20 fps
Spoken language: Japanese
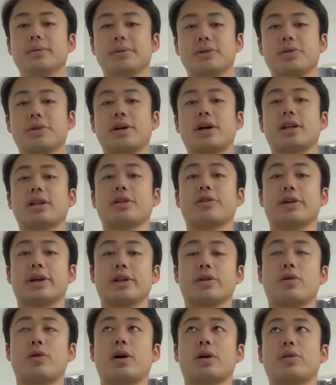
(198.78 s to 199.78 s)
そんな方と
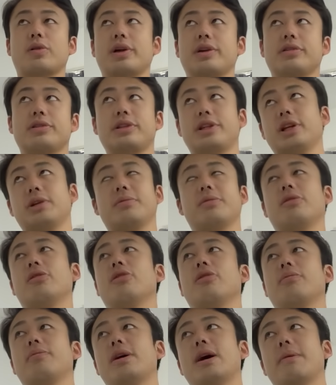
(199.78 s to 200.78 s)
ね、動画撮れるっていうの
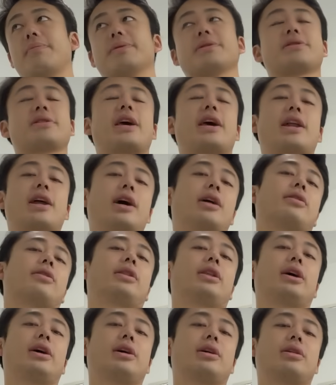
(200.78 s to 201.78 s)
も、まあやっぱすげえなっ
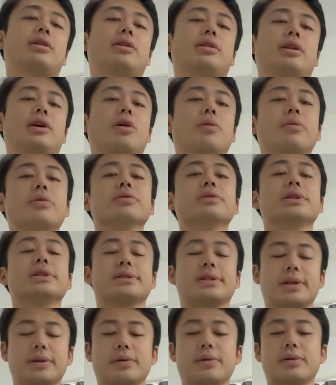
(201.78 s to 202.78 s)
て、ね、思うんで
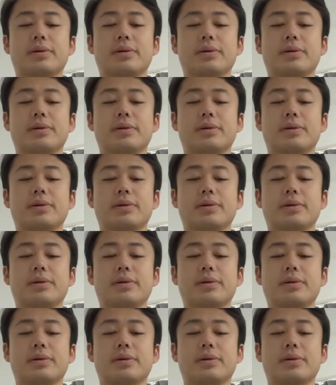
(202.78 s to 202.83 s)
すけど、